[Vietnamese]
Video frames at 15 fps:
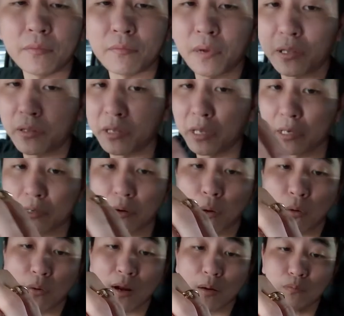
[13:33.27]
mà nhiệt
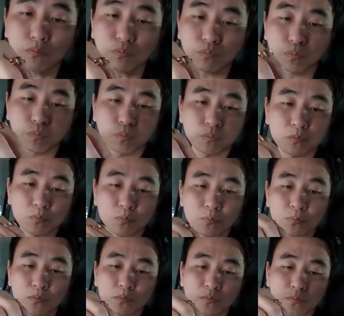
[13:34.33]
độ nó nóng
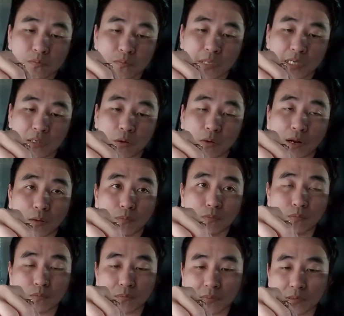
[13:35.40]
nhiệt độ nóng
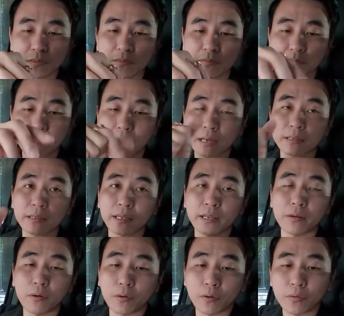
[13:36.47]
bật chế
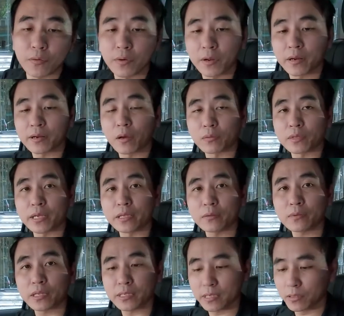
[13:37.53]
độ đầu tiên
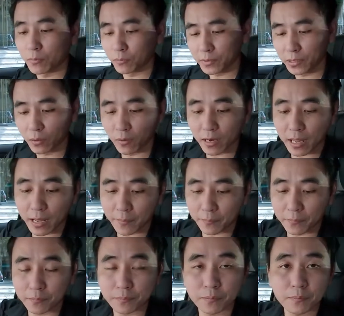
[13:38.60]
chúng ta sẽ dùng chế độ là
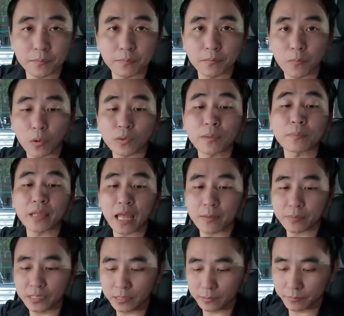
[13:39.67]

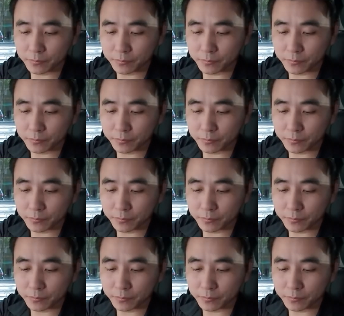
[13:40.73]
180 chứ.